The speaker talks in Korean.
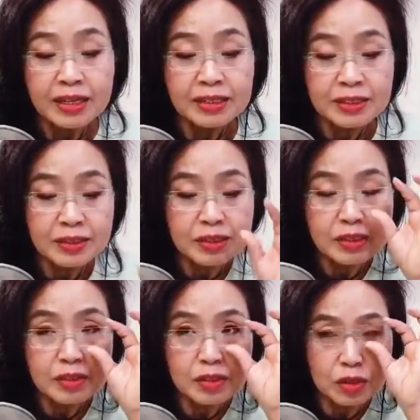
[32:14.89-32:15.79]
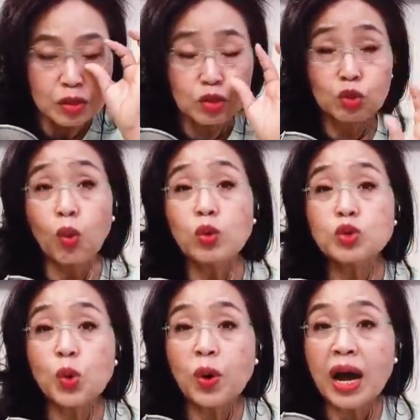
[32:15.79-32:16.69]
어,
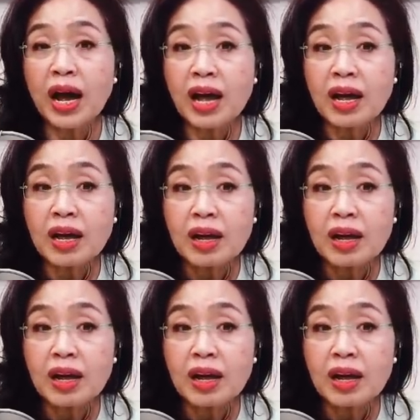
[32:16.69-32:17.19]
노조가